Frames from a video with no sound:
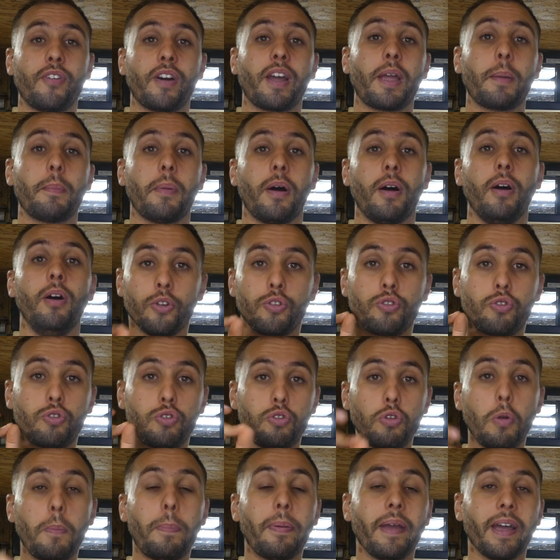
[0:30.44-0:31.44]
vraiment
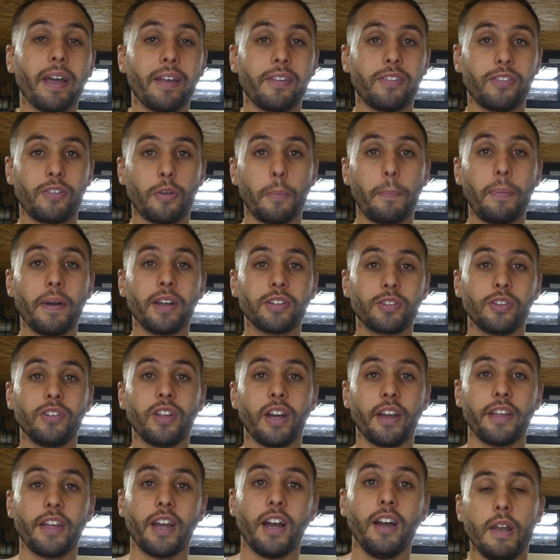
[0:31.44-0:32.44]
super ce
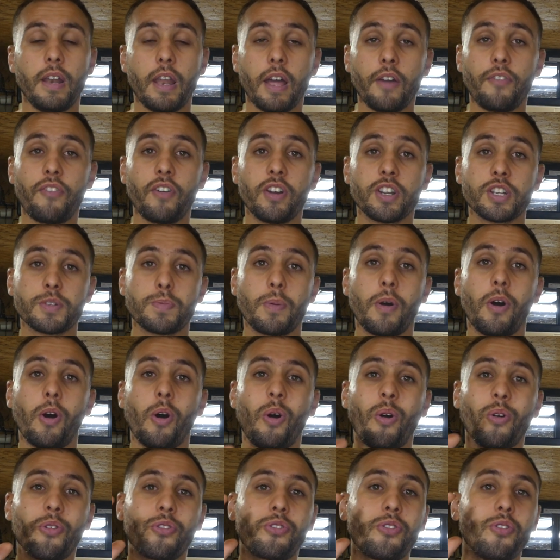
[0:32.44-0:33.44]
partenariat. Là franchement
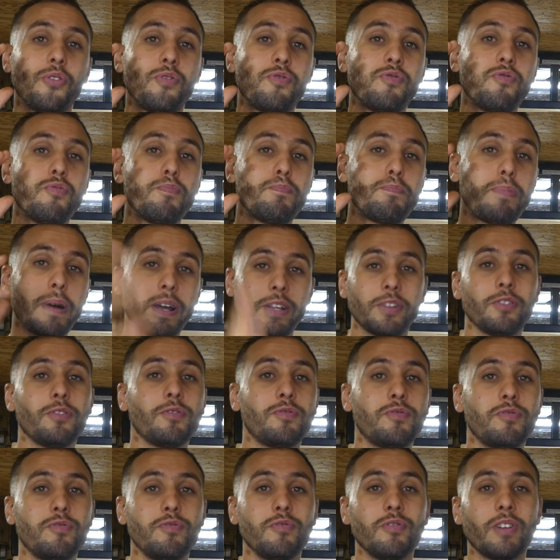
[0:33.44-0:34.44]
on se fout pas de
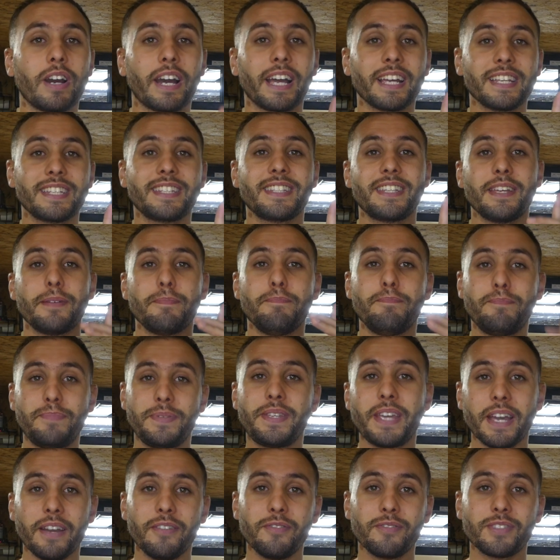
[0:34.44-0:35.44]
vous, restez
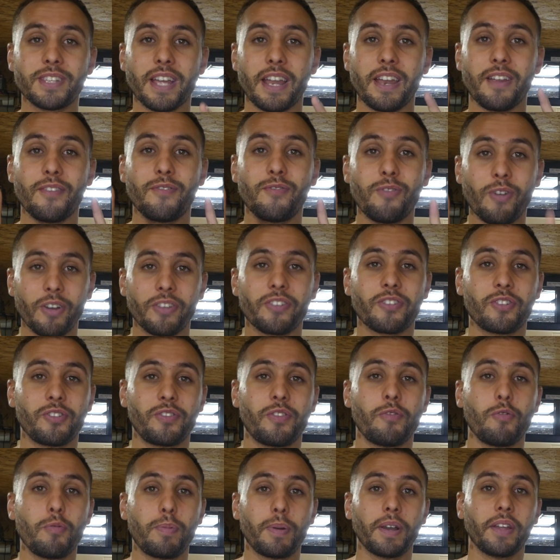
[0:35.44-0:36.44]
bien, vous allez voir ce que je
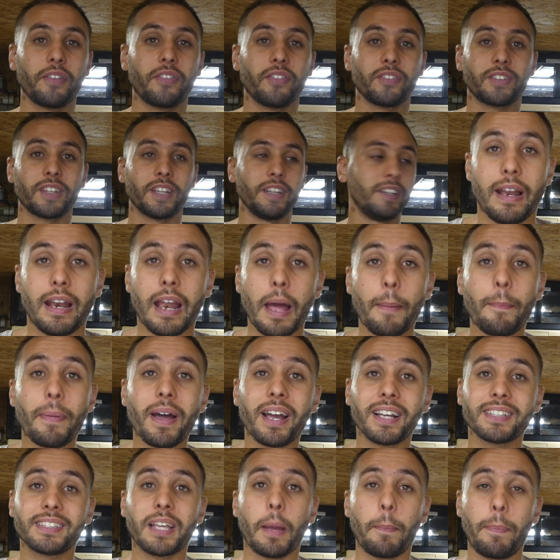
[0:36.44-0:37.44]
vais vous présenter. La
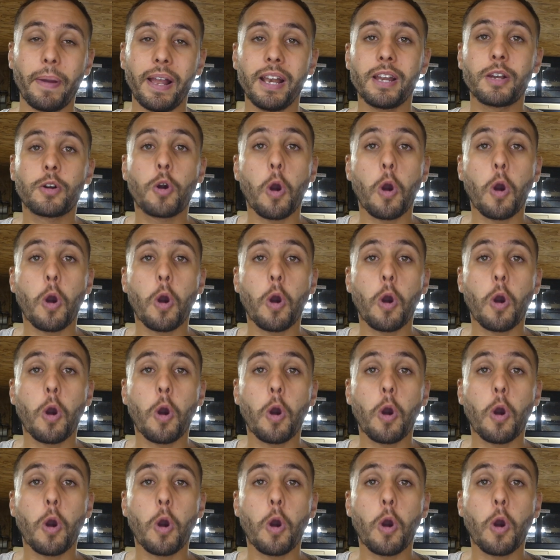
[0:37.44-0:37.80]
marque s'appelle